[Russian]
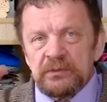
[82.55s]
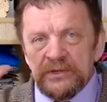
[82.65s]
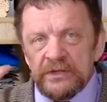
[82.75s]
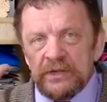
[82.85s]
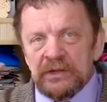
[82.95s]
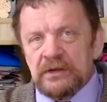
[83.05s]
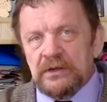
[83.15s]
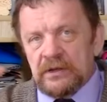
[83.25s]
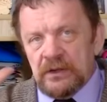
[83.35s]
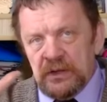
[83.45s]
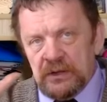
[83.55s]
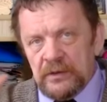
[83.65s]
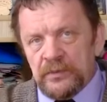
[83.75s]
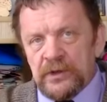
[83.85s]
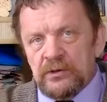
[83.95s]
Мы сделали
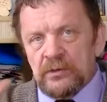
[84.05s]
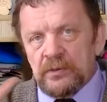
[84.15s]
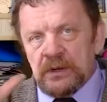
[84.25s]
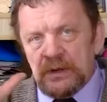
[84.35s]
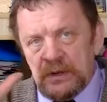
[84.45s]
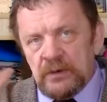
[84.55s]
для приема